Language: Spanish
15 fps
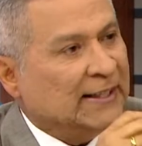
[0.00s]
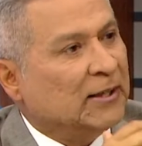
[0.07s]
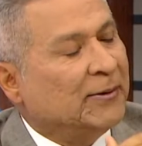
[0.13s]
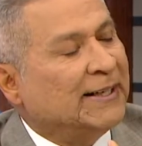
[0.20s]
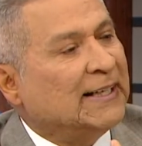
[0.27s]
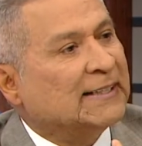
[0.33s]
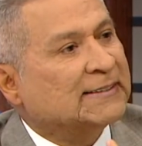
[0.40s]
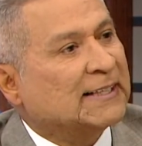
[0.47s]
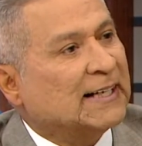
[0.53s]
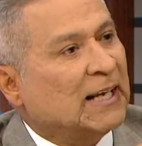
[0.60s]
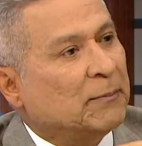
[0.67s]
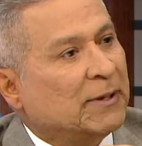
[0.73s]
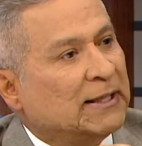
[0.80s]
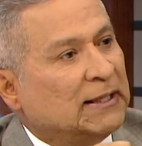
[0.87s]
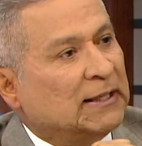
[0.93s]
deberían ser
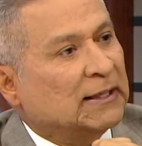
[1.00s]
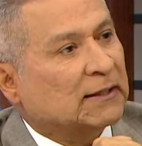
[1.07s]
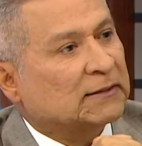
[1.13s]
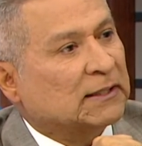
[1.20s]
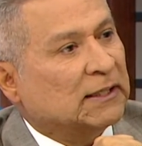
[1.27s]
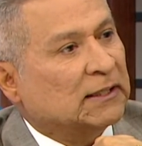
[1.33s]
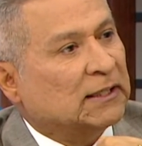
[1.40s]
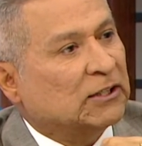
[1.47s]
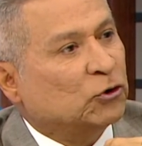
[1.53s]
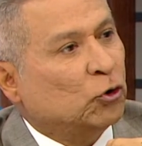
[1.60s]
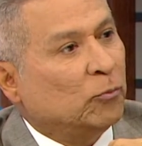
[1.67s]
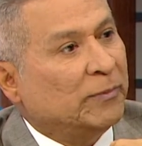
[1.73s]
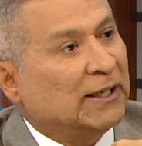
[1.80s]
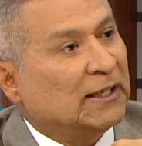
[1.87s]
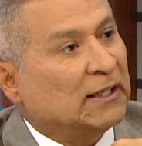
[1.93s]
las medidas que,
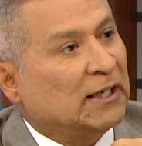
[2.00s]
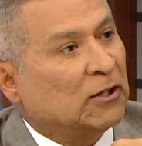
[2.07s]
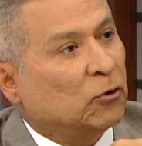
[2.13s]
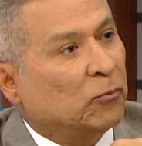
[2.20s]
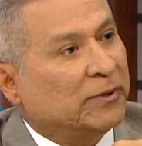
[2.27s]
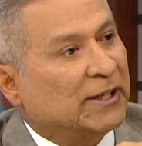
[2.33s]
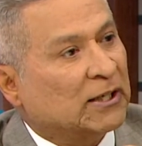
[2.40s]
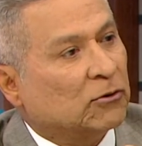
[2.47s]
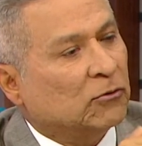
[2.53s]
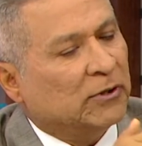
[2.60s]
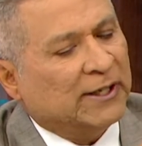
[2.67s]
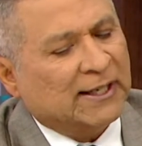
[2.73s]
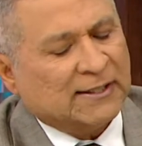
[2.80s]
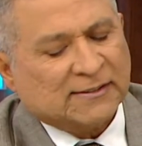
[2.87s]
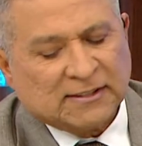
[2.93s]
tome el, gobierno,
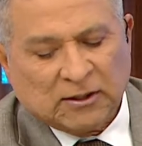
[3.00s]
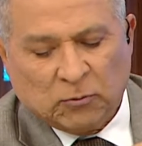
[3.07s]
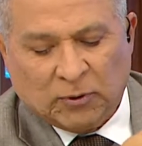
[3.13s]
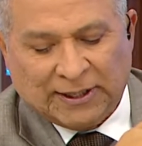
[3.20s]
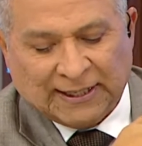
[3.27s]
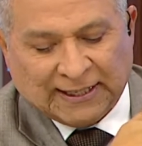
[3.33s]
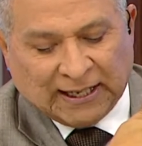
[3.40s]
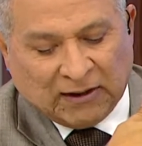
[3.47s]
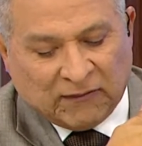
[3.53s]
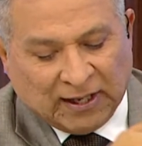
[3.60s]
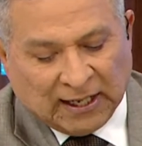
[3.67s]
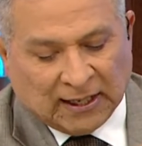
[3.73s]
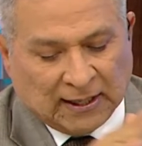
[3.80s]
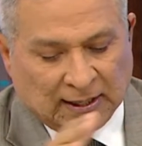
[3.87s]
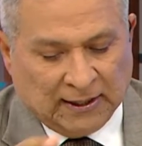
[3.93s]
este o el que
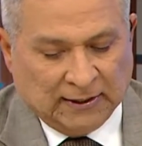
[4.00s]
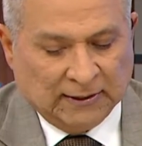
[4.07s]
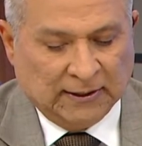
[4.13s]
venga,